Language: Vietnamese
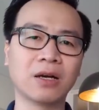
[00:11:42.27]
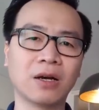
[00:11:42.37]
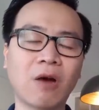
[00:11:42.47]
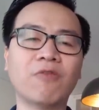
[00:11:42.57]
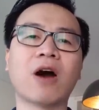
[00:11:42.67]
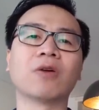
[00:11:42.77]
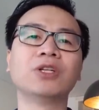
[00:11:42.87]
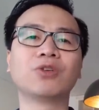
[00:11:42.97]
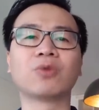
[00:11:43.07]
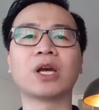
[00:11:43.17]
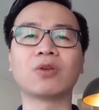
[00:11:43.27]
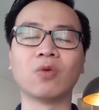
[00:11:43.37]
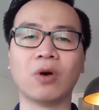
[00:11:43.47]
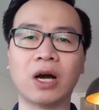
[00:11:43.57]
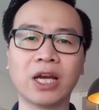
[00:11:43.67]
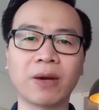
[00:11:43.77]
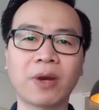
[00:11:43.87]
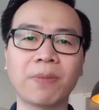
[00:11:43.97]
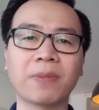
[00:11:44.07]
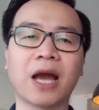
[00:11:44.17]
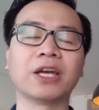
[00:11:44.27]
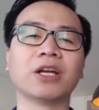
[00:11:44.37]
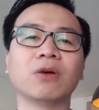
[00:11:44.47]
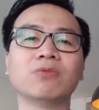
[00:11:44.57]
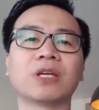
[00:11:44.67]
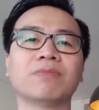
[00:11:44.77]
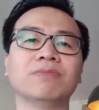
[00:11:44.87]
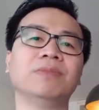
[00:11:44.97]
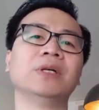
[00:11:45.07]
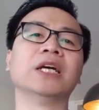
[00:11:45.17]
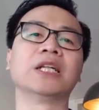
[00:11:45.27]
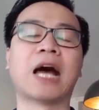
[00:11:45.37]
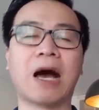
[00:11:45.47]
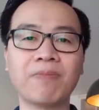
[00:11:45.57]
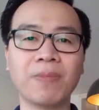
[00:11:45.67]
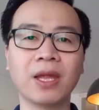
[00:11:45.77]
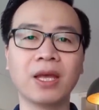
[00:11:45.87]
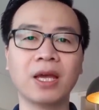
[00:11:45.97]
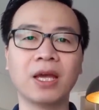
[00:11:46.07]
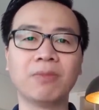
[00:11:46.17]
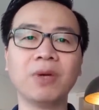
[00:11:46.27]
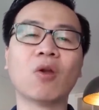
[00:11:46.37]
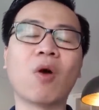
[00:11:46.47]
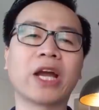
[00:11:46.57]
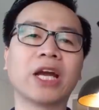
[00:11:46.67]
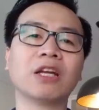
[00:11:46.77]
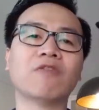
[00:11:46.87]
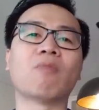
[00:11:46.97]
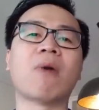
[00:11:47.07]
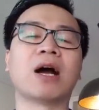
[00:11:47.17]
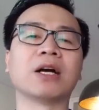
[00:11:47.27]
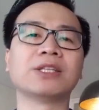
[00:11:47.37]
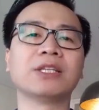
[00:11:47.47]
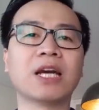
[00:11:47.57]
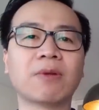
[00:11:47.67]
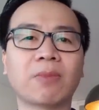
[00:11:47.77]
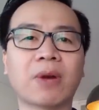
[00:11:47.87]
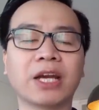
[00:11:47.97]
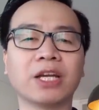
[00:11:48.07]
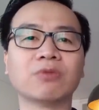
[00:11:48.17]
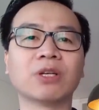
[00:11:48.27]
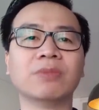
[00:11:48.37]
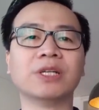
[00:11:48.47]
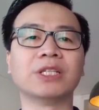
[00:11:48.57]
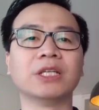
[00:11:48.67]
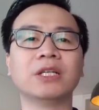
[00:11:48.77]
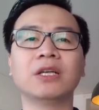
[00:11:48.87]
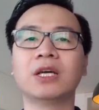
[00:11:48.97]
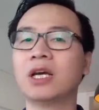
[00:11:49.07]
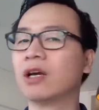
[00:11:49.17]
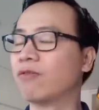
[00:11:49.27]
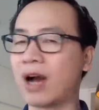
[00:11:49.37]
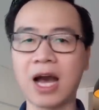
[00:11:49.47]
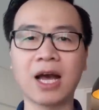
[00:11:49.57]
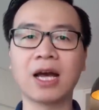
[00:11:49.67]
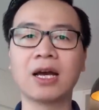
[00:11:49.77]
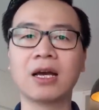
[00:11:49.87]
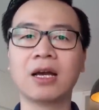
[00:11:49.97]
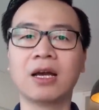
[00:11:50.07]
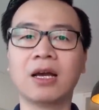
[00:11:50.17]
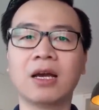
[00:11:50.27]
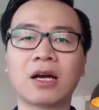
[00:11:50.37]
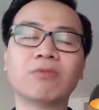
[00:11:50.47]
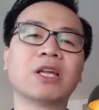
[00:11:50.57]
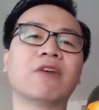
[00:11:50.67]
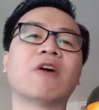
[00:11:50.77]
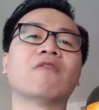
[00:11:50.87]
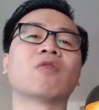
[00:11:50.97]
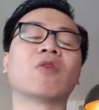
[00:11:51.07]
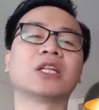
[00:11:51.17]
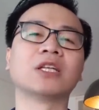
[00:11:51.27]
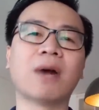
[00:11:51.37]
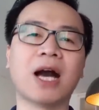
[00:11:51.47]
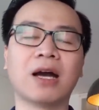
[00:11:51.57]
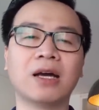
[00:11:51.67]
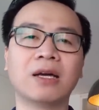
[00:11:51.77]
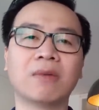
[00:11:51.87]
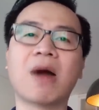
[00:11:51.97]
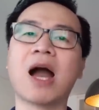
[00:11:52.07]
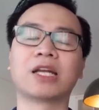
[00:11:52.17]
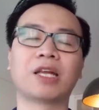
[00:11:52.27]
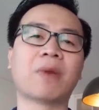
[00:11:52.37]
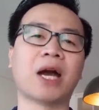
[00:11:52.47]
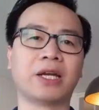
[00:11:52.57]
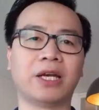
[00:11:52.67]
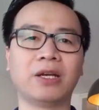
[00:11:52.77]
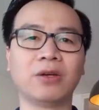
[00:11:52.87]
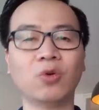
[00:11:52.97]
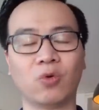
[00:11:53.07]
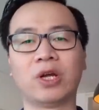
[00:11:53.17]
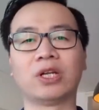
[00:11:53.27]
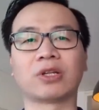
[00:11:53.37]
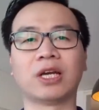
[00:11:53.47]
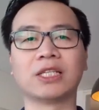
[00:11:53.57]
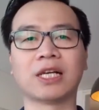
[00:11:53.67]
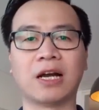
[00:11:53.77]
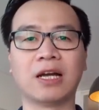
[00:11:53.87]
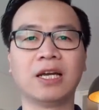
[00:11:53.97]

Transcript: không vào đến chung kết của AF Cup 2018 bị loại ngay từ vòng bảng ở SEA Games năm 2019 và không thể vào vòng loại thứ ba ba cái thất bại đấy đủ để cho thấy rằng